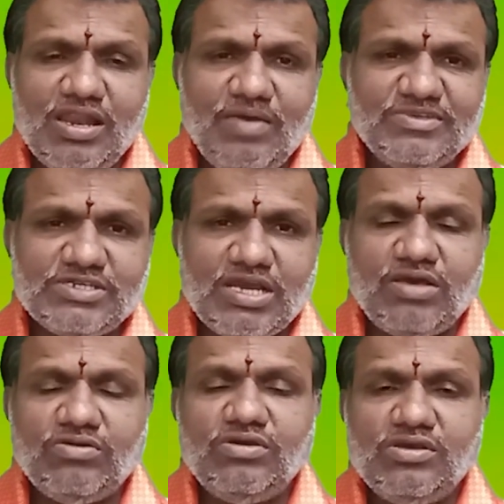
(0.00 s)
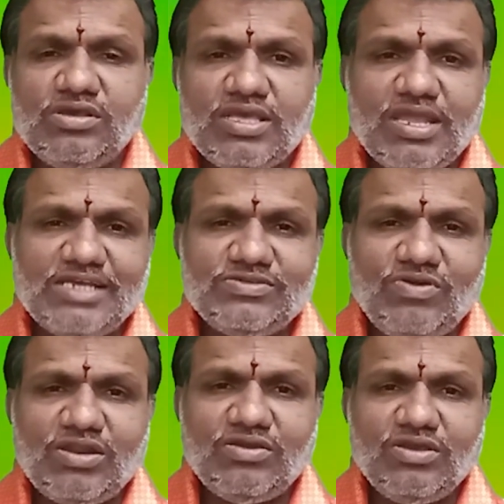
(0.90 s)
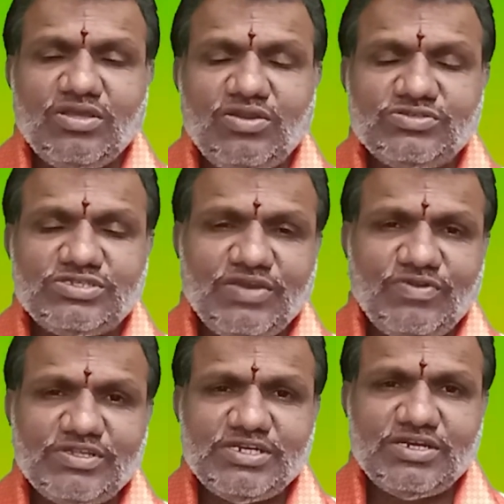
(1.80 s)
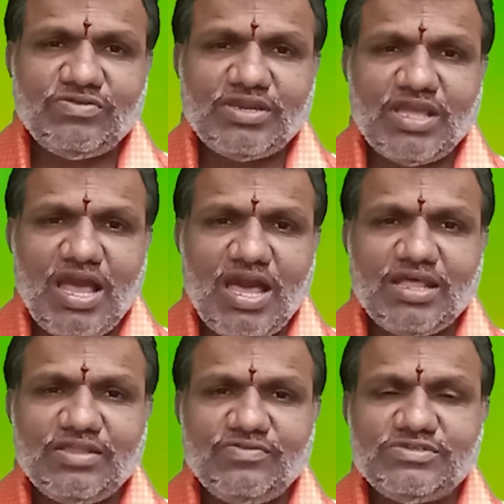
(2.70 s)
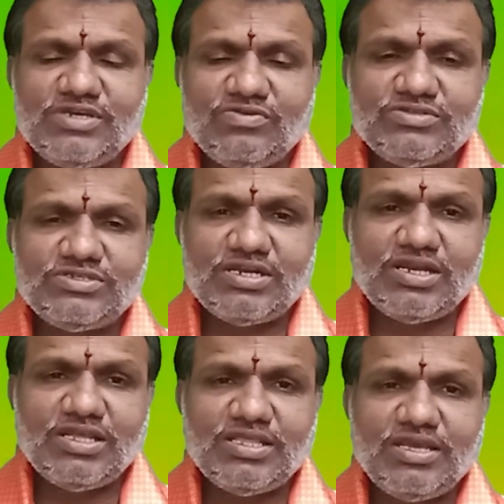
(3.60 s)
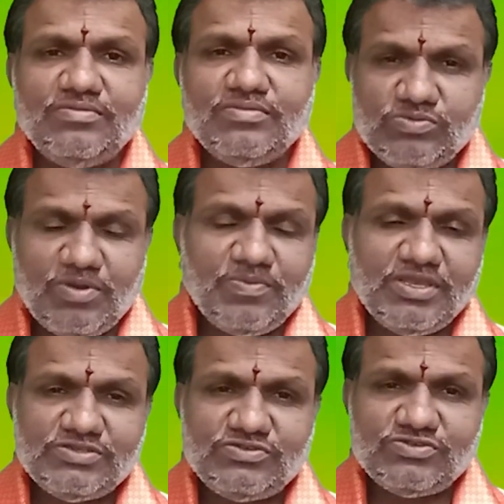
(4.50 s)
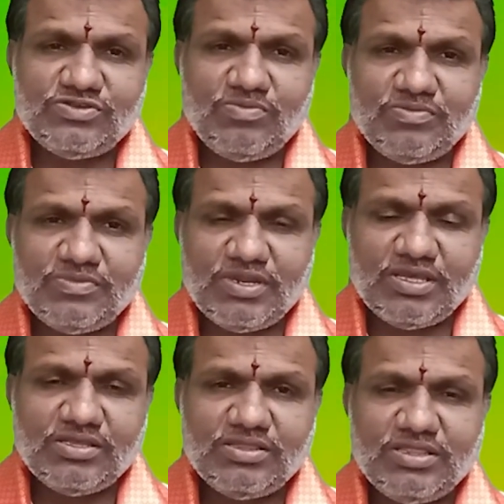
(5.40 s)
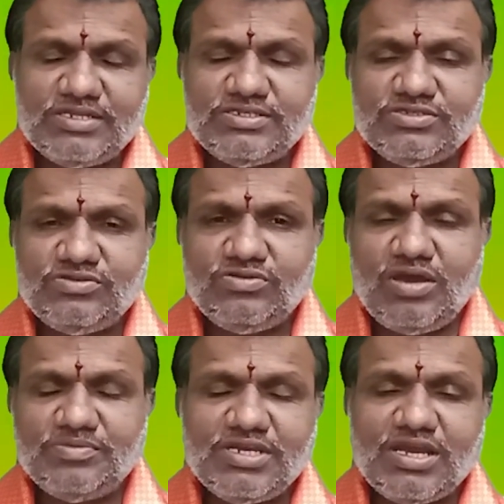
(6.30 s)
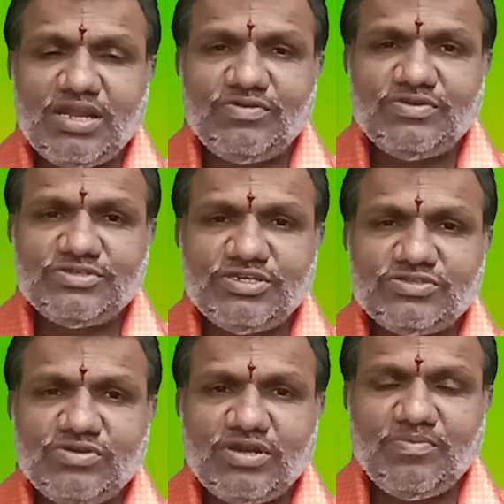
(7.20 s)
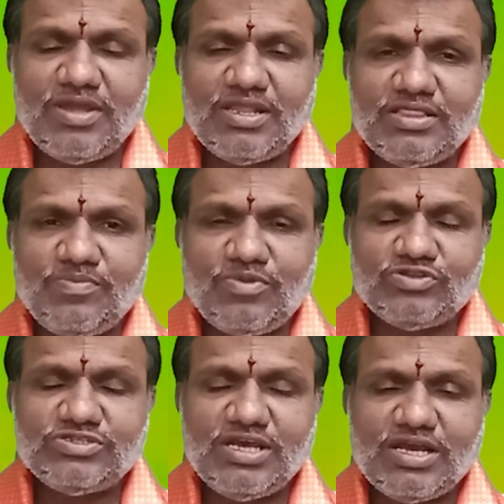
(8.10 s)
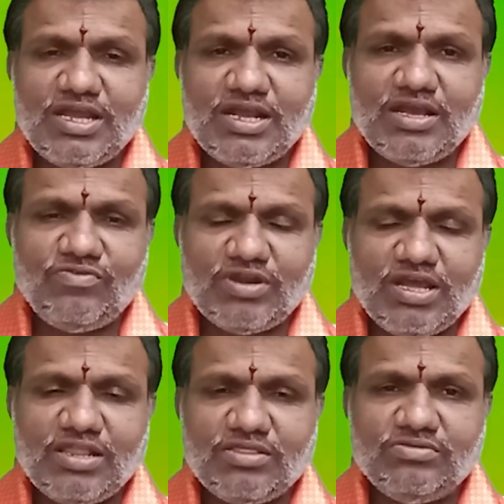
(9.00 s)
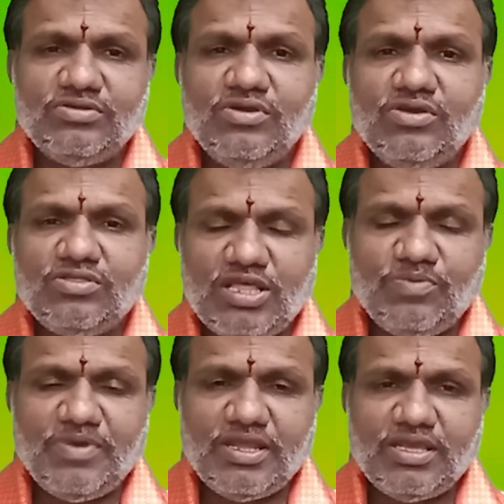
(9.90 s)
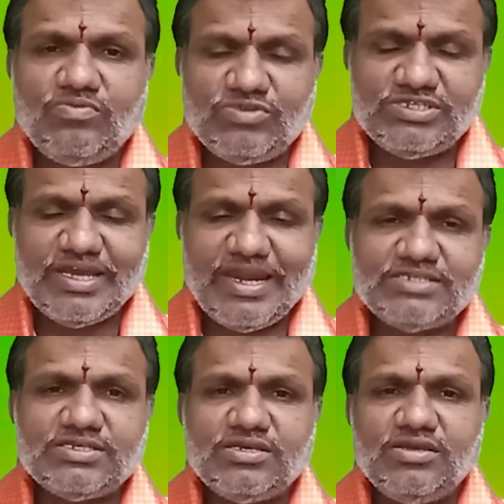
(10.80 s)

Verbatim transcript: లభించగలవు ఈ రాశివారు ఈరోజు చేయవలసినటువంటి ఆరాధన విషయానికి వచ్చినట్లయితే సుబ్రహ్మణ్యేశ్వర స్వామిని దర్శించడం అభిషేకాలు వంటివి చేయించుకున్న మరింత ప్రోత్సాహకరంగా ఉండగలదు తదుపరి వృచ్చిక రాశి